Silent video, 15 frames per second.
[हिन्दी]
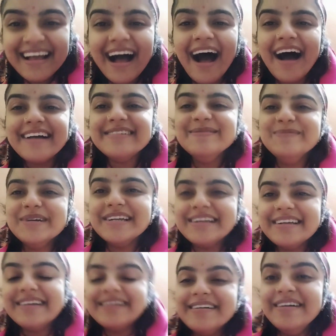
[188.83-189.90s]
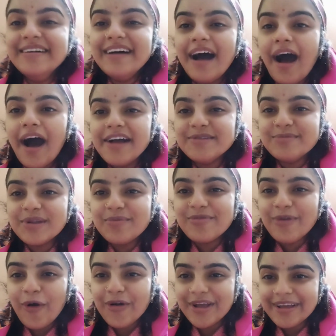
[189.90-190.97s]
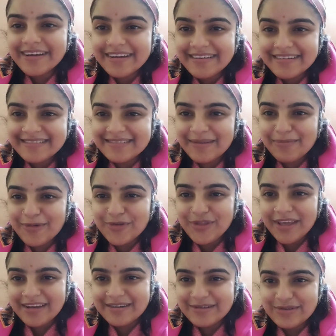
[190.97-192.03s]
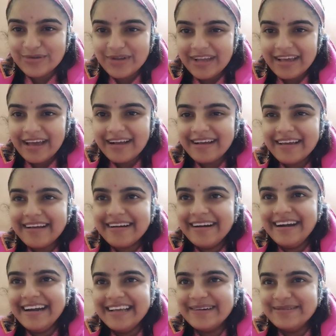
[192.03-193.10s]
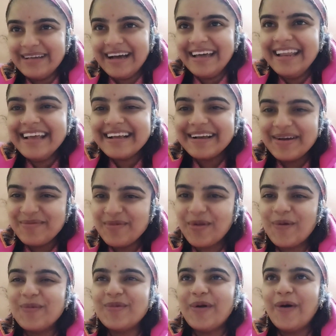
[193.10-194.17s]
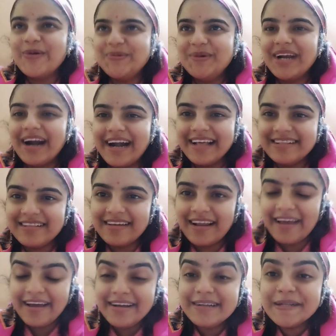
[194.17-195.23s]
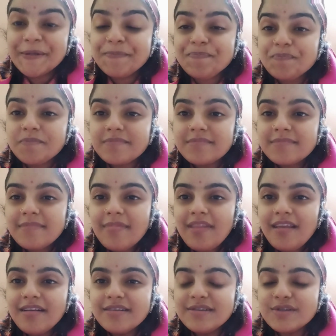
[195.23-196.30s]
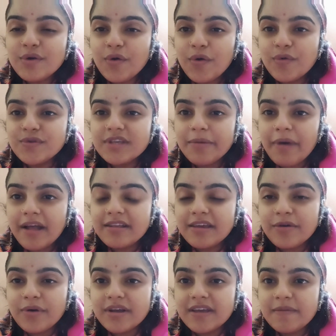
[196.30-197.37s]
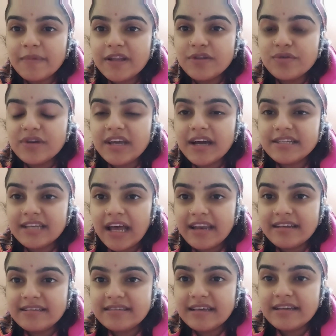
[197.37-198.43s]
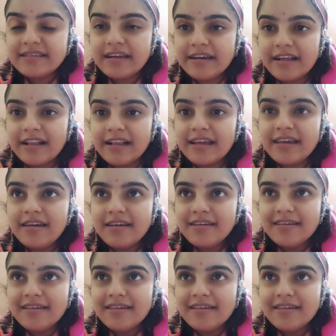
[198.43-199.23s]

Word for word: आज मेरे आज मेरी ब्लॉगिंग करने से सबको दिक्कत हो रही है कई घंटियाँ बजा रहे कई मेरे को ब्लॉग बनाने दे रहे सो तो so, उसके बाद क्या हुआ कि मेरी थोड़ी अचानक से सडनली